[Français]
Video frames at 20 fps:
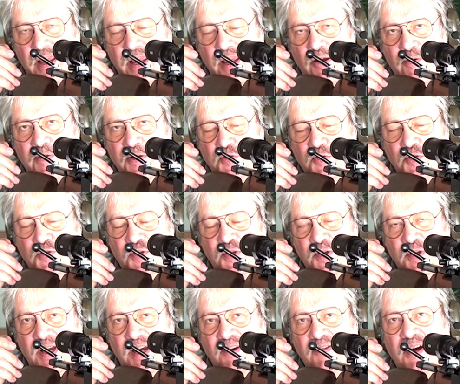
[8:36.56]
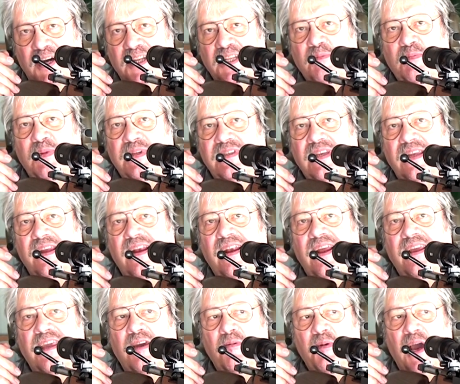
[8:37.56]
Et on va juste avoir à déplacer
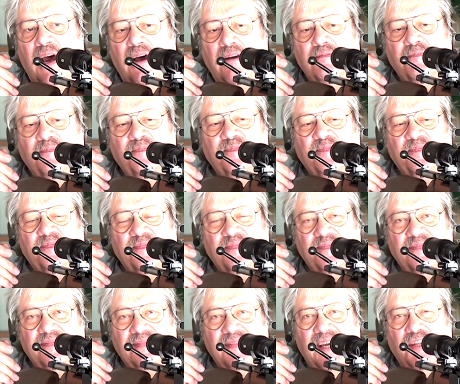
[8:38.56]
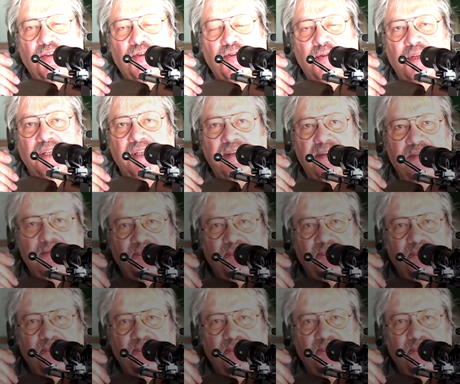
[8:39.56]
la caméra. A tout de suite.